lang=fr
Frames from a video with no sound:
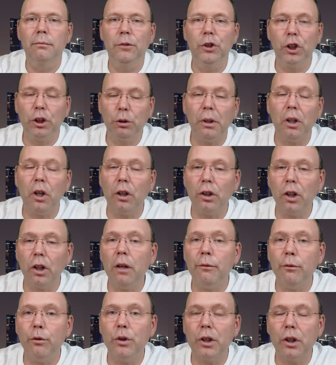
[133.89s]
Je suis
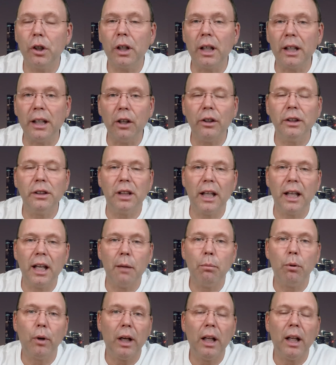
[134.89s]
content de vous dire que quelques années
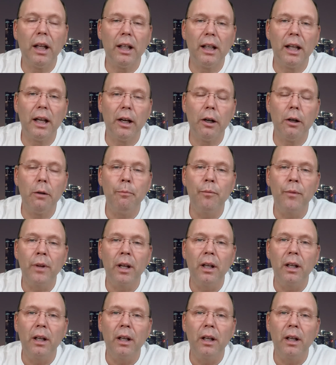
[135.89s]
après la guerre,